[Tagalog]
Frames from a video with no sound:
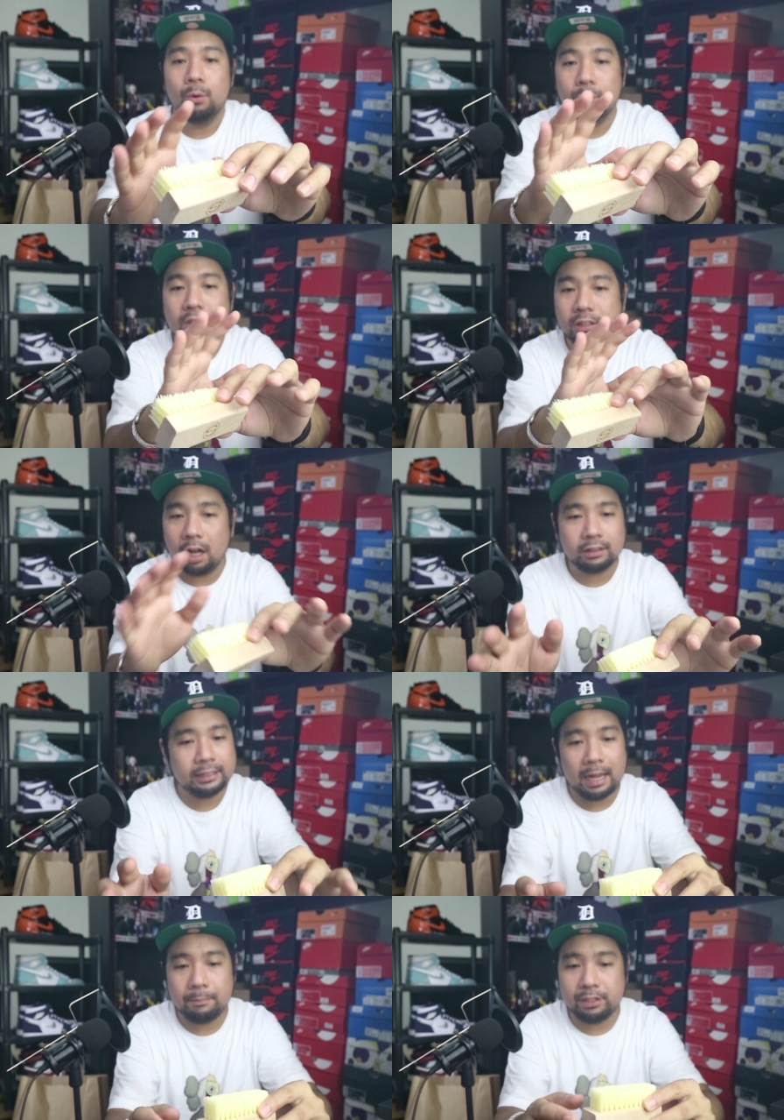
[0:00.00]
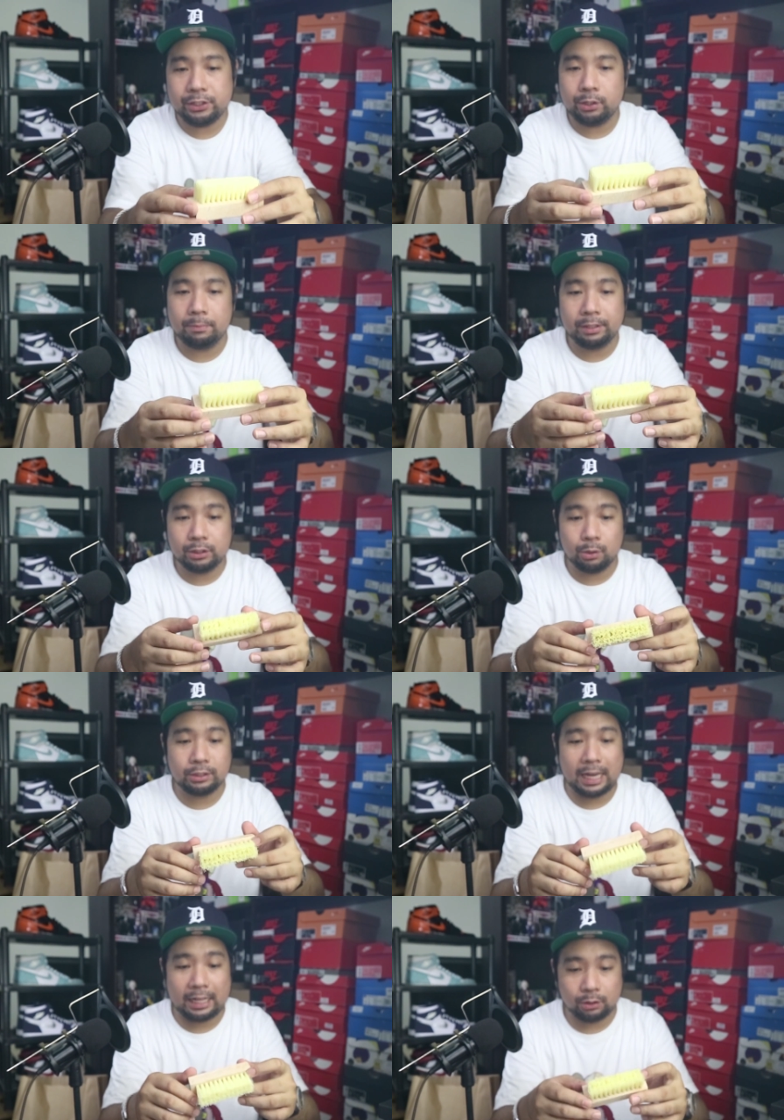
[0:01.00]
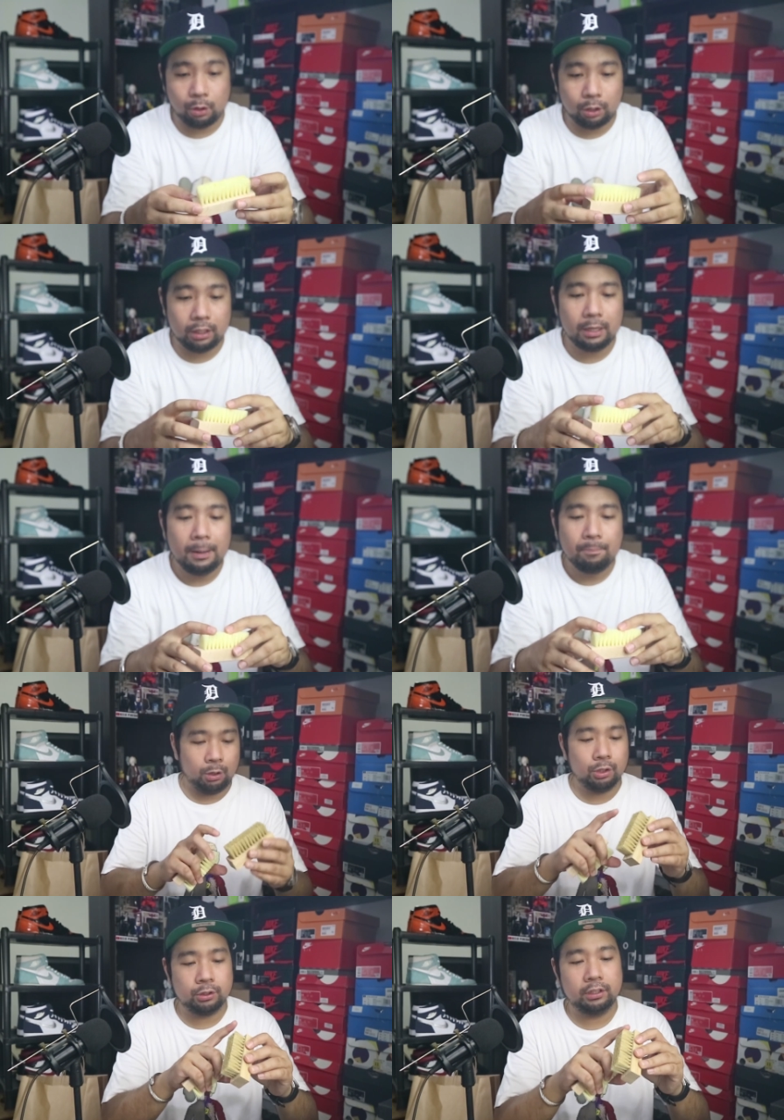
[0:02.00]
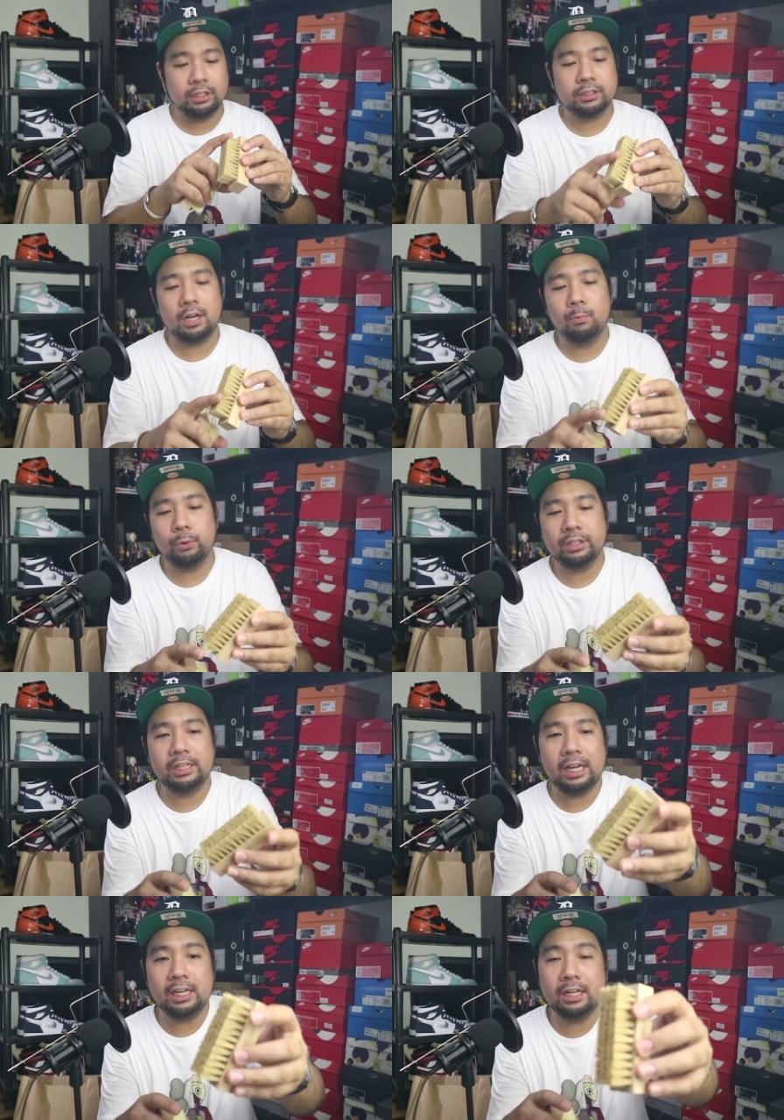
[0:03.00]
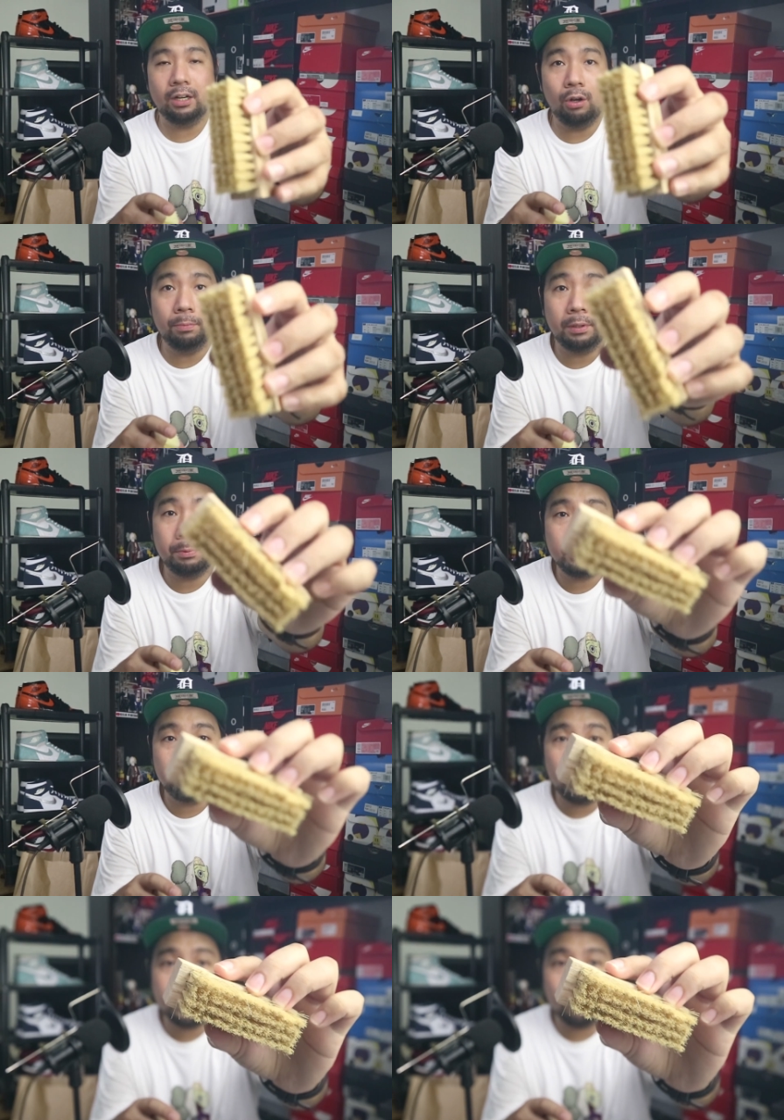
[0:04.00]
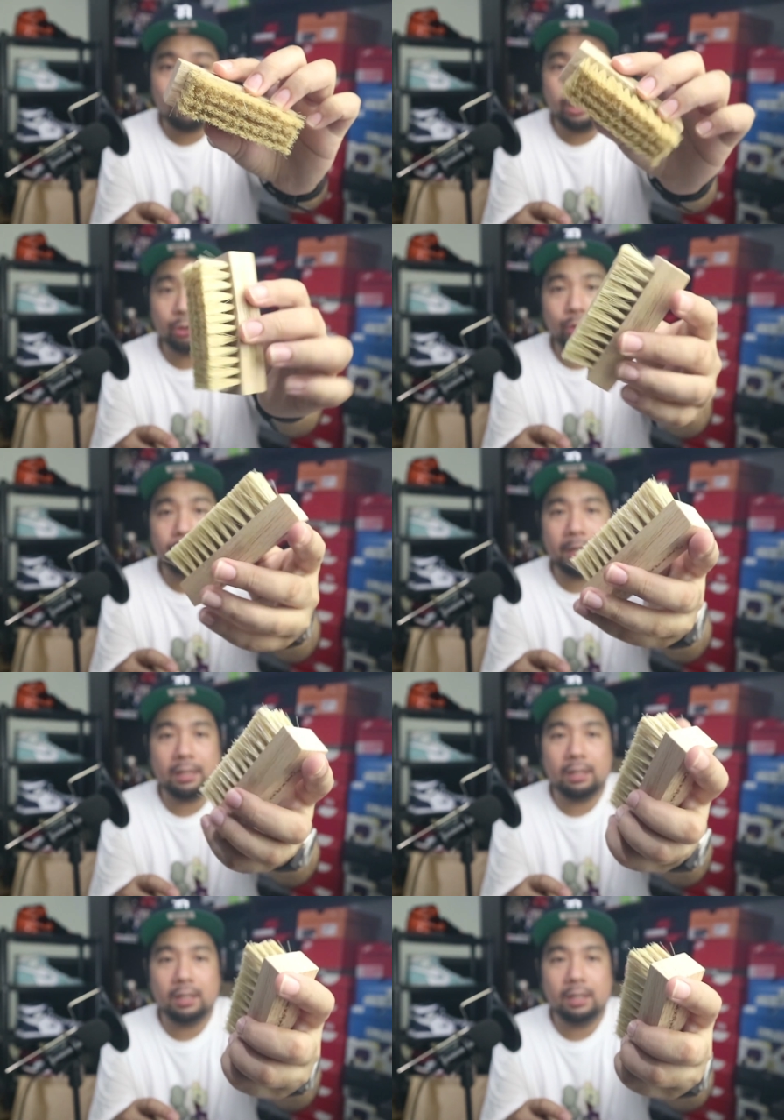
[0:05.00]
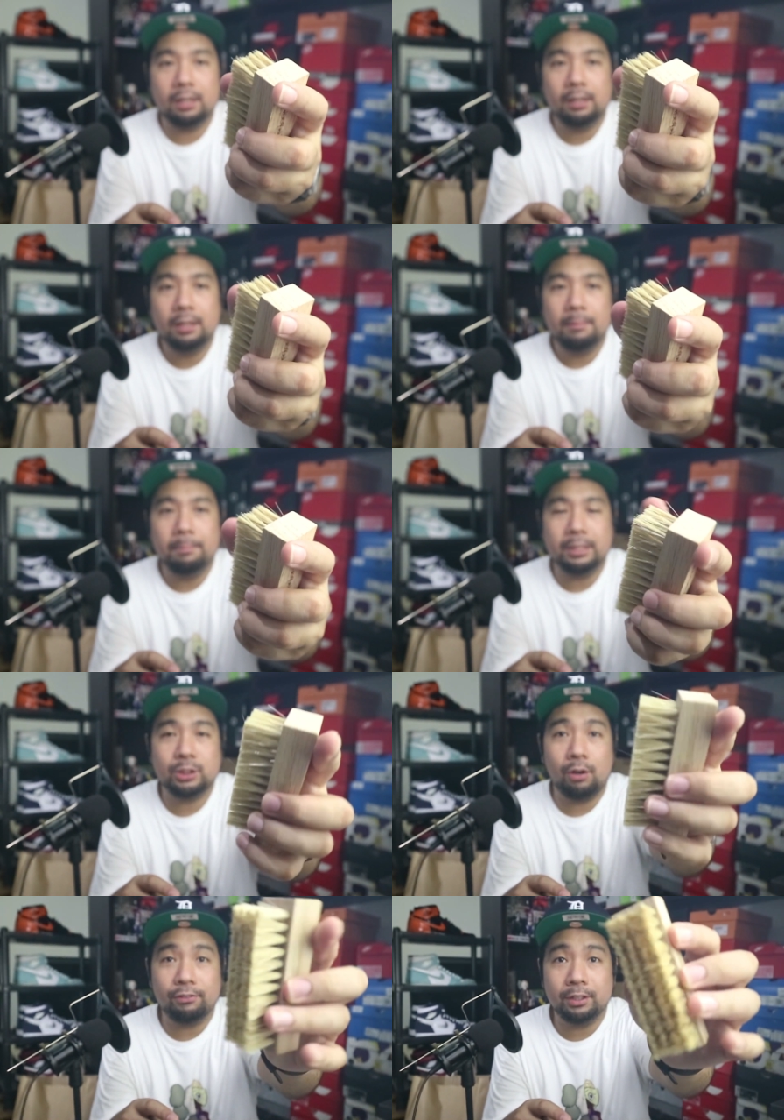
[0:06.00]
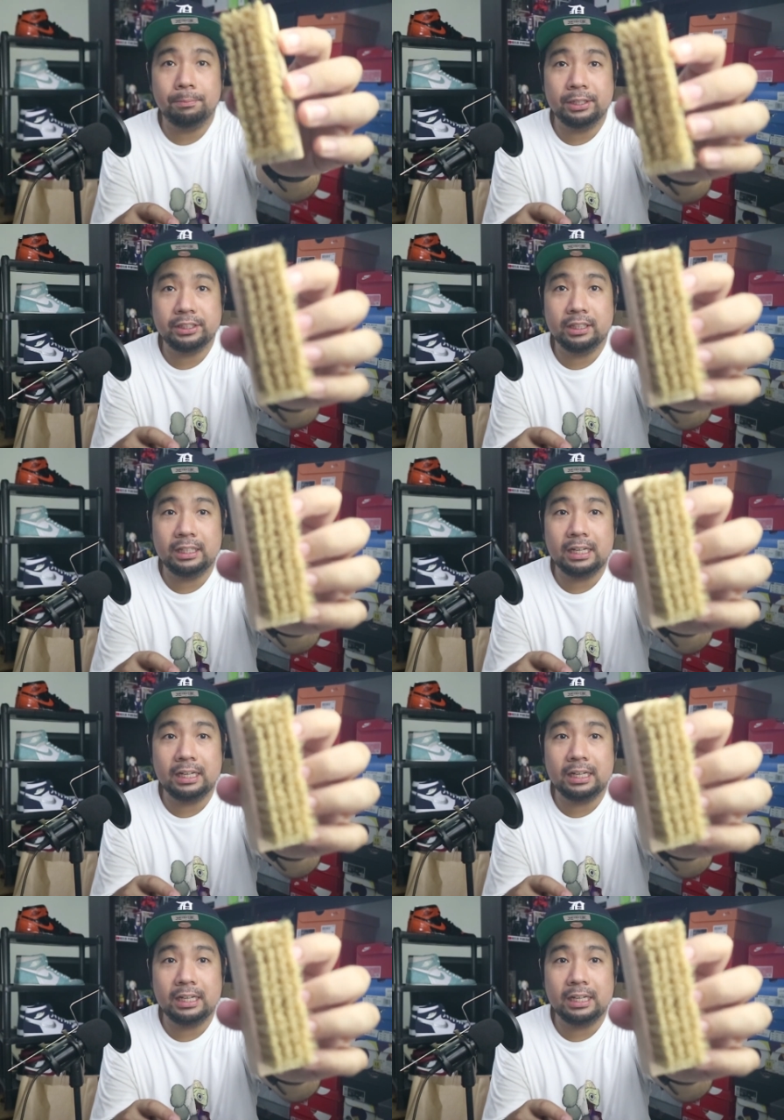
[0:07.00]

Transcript: Will not damage your midsoles at all. It also does come with a uh, all-purpose brush or ito yung parang uh, mas softer bristle